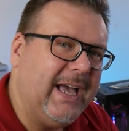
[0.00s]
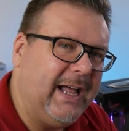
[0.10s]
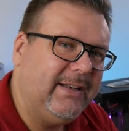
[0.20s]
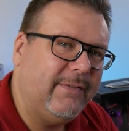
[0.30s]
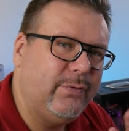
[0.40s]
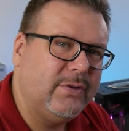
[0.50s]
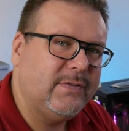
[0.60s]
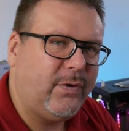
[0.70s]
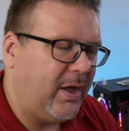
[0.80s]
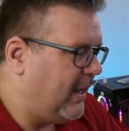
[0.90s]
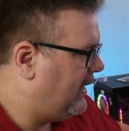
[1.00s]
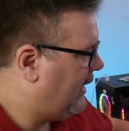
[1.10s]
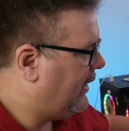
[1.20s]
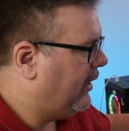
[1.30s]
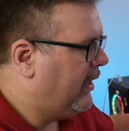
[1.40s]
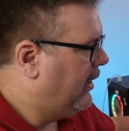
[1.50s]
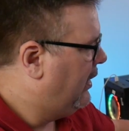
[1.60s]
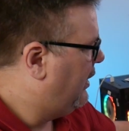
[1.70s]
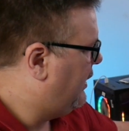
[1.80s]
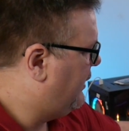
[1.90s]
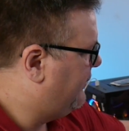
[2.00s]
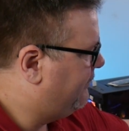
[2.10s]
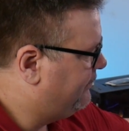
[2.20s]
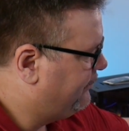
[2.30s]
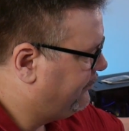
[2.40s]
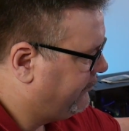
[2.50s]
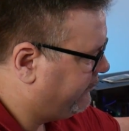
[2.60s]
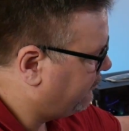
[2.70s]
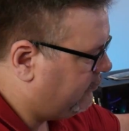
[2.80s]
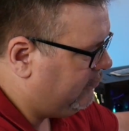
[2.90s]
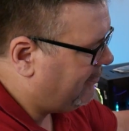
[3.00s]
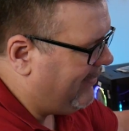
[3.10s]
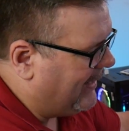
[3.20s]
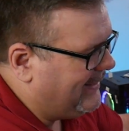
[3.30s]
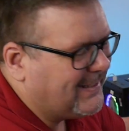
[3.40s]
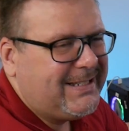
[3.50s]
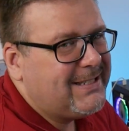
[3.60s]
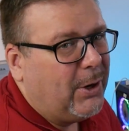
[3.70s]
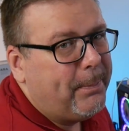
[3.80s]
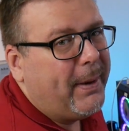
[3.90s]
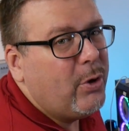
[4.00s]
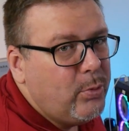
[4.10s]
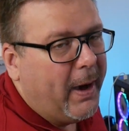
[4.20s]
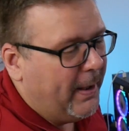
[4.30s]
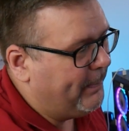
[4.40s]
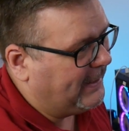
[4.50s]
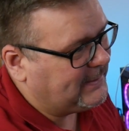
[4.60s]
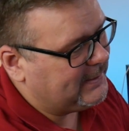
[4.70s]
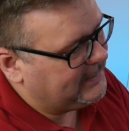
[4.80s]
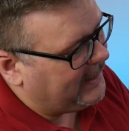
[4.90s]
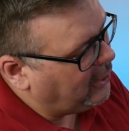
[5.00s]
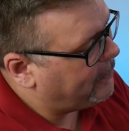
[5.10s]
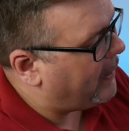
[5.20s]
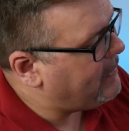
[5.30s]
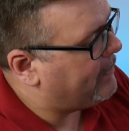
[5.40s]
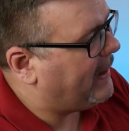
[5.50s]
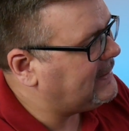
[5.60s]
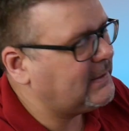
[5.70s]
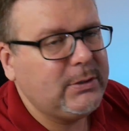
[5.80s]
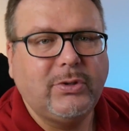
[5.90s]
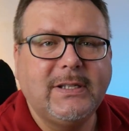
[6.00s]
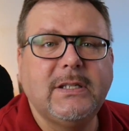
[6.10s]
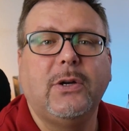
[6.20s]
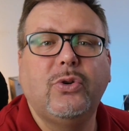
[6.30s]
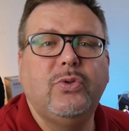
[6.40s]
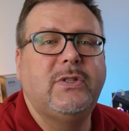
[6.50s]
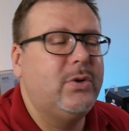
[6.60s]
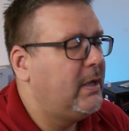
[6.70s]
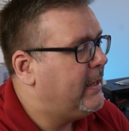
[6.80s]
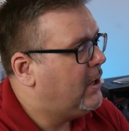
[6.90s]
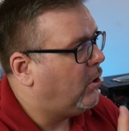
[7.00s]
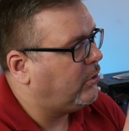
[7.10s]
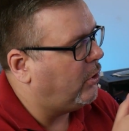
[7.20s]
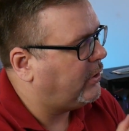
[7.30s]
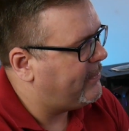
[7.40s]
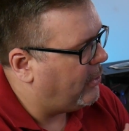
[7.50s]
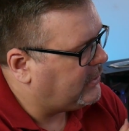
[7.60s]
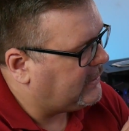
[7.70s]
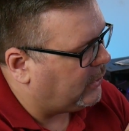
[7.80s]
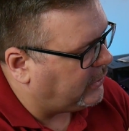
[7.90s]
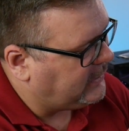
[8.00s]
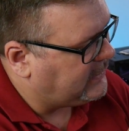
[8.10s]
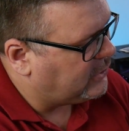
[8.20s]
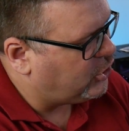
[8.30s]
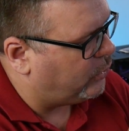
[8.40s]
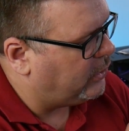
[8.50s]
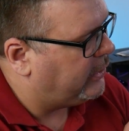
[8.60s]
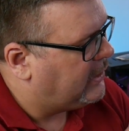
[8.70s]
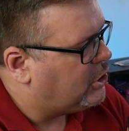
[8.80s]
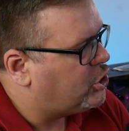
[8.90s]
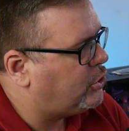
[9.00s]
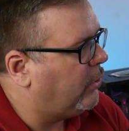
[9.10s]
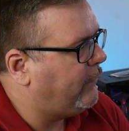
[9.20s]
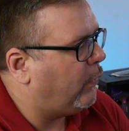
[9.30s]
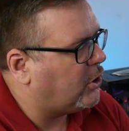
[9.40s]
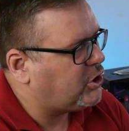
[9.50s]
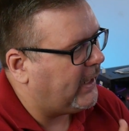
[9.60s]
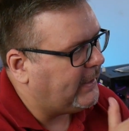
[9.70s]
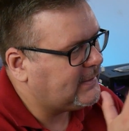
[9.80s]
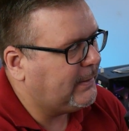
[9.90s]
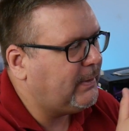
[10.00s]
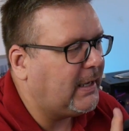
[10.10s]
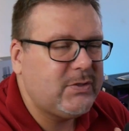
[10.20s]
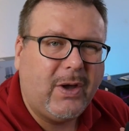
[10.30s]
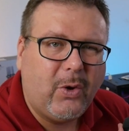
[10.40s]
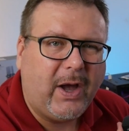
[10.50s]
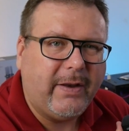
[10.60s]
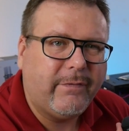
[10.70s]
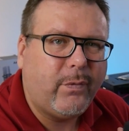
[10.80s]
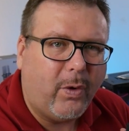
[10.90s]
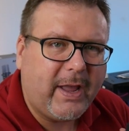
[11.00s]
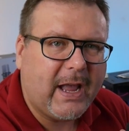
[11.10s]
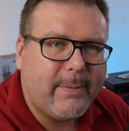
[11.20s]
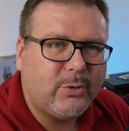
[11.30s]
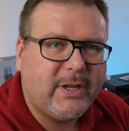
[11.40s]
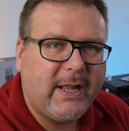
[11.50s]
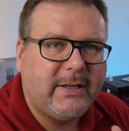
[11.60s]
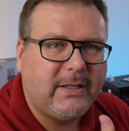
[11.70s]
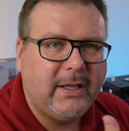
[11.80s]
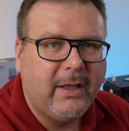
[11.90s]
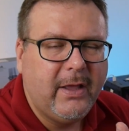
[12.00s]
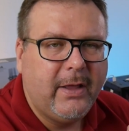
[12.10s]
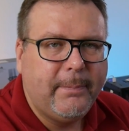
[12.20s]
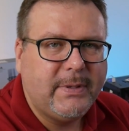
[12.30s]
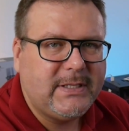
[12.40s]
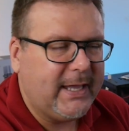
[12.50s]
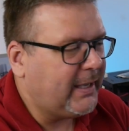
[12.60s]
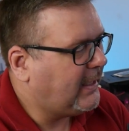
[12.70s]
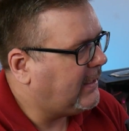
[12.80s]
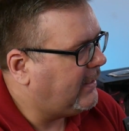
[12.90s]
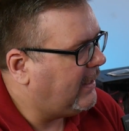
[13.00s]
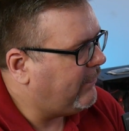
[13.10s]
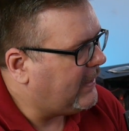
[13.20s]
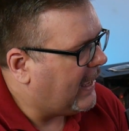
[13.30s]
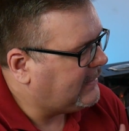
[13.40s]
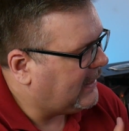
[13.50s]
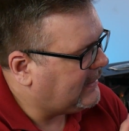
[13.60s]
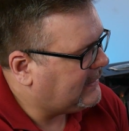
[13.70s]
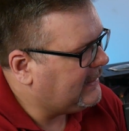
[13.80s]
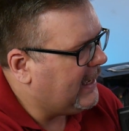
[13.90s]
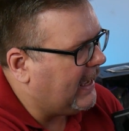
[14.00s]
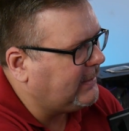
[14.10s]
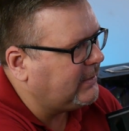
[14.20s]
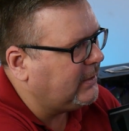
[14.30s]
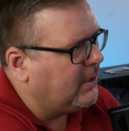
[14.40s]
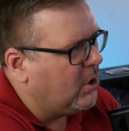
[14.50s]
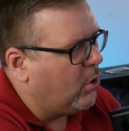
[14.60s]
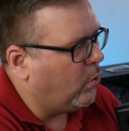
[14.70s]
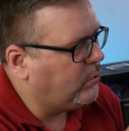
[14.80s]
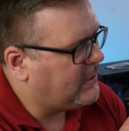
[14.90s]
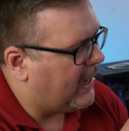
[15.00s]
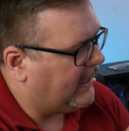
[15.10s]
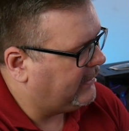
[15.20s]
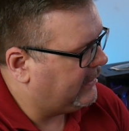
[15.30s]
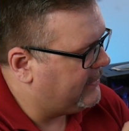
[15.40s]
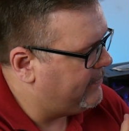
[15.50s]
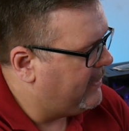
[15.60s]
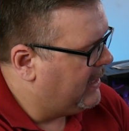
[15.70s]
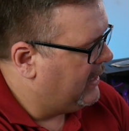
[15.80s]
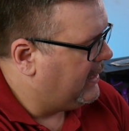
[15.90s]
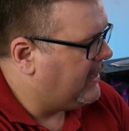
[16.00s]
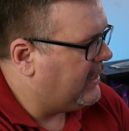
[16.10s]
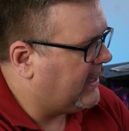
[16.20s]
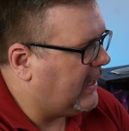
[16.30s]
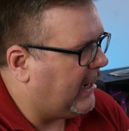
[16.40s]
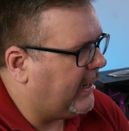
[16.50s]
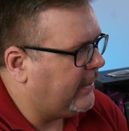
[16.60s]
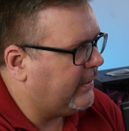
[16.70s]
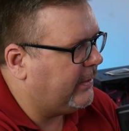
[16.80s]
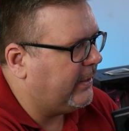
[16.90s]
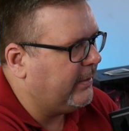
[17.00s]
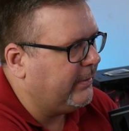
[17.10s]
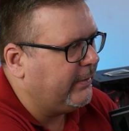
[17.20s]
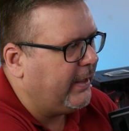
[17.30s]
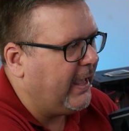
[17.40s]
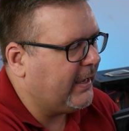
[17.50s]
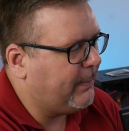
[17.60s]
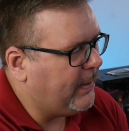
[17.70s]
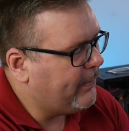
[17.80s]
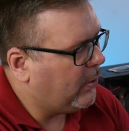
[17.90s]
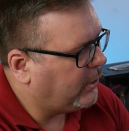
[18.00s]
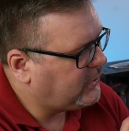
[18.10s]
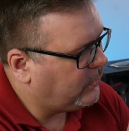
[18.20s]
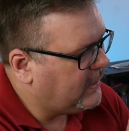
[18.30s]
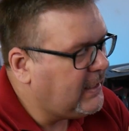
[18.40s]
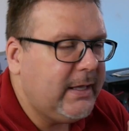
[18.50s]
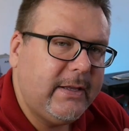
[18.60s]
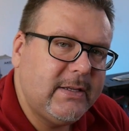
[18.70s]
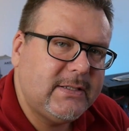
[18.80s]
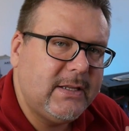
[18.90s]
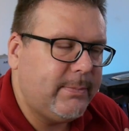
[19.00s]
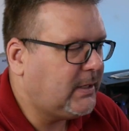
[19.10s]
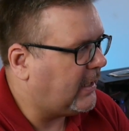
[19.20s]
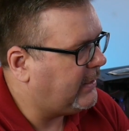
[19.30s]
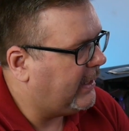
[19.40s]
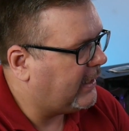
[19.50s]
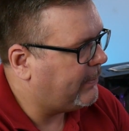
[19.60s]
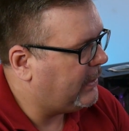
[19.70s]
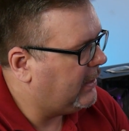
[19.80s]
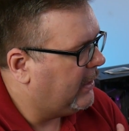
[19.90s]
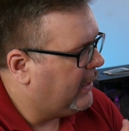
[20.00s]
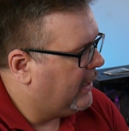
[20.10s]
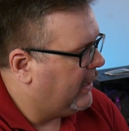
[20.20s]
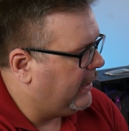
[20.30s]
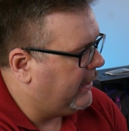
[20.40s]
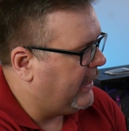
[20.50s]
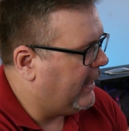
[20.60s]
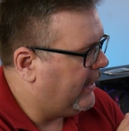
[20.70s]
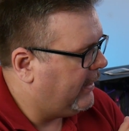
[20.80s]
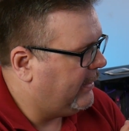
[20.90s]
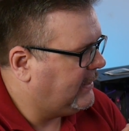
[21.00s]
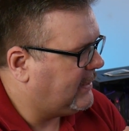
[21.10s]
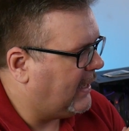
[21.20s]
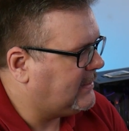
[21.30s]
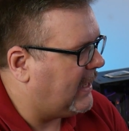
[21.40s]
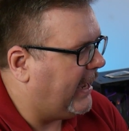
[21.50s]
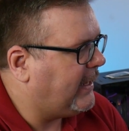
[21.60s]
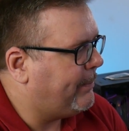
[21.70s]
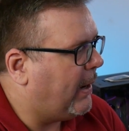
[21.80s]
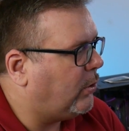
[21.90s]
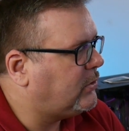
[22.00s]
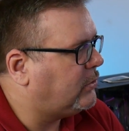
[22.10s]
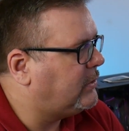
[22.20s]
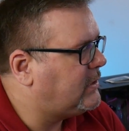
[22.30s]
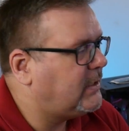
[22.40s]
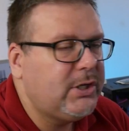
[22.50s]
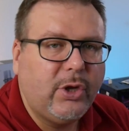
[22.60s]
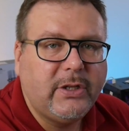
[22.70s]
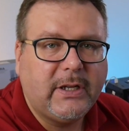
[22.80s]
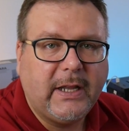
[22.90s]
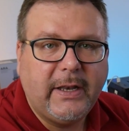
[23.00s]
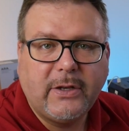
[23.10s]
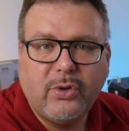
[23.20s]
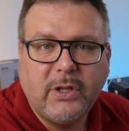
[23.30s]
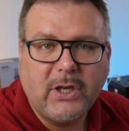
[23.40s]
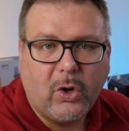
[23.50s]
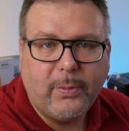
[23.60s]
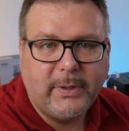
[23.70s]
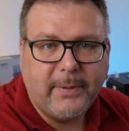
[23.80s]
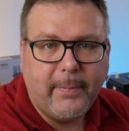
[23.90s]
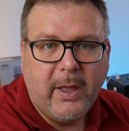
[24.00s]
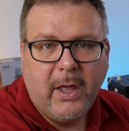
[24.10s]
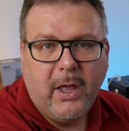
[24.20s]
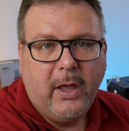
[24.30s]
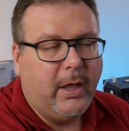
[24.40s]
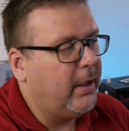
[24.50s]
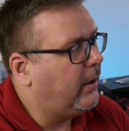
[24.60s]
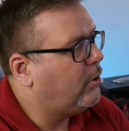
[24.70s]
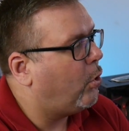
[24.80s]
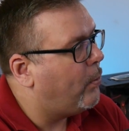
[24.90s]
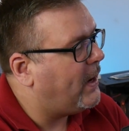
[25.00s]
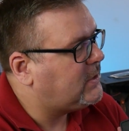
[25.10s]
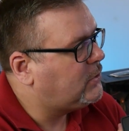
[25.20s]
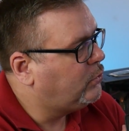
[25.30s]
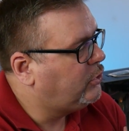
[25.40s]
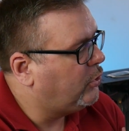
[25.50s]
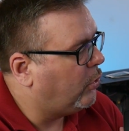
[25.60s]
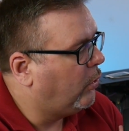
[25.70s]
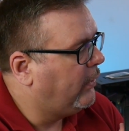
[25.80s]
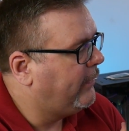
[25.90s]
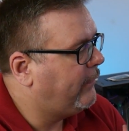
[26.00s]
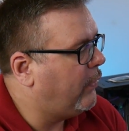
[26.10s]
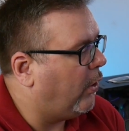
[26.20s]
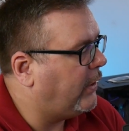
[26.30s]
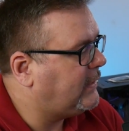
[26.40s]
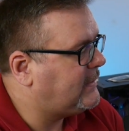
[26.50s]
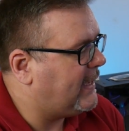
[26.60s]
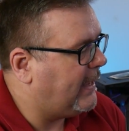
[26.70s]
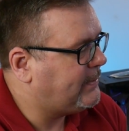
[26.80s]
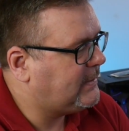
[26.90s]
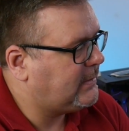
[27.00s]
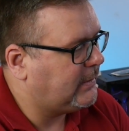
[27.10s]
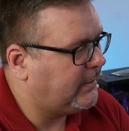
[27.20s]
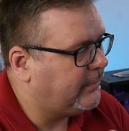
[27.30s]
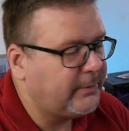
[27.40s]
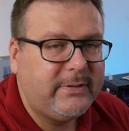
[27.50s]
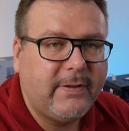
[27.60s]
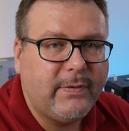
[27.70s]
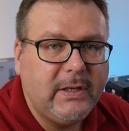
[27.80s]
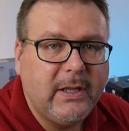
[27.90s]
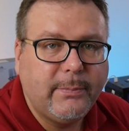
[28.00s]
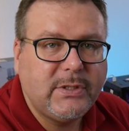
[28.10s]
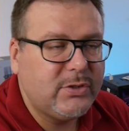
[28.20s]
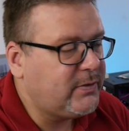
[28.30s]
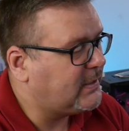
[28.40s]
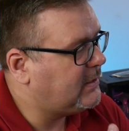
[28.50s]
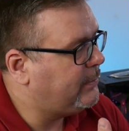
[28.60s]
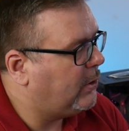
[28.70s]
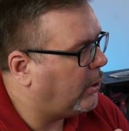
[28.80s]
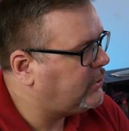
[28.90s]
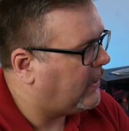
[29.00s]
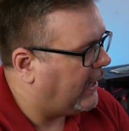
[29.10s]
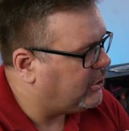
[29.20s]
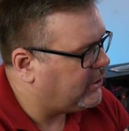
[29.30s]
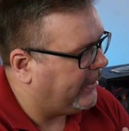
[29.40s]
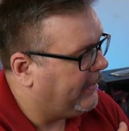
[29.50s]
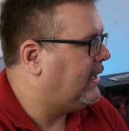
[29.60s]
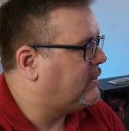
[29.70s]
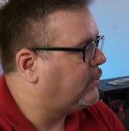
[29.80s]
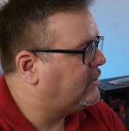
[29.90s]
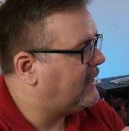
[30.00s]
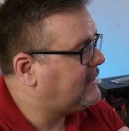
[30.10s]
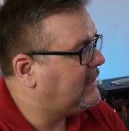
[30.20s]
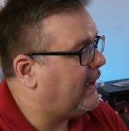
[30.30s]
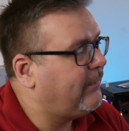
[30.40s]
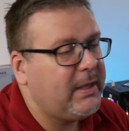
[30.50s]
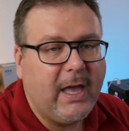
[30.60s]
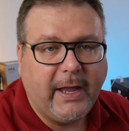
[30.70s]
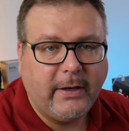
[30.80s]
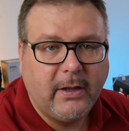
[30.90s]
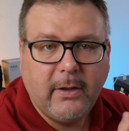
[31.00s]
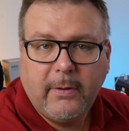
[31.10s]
die Hand dafür ins Feuer legen. Ähm, dass die Soundbar überall passt. Dennoch, bei mir passt sie und das ist auch gut so. Und heute möchte ich euch dieses schöne Stück vorstellen. Es gibt also auch ein Vorgängermodell. Die bisherige Leviathan, die hatte unter anderem hier keine äh, RGB-Beleuchtung. Hier ist nämlich eine RGB-Lichtleiste äh, äh eingebaut und die könnt ihr dann natürlich auch mit dem äh, Chroma Studio für euch selbst äh, definieren bzw. die Beleuchtung einstellen. Also grundsätzlich haben wir hier ein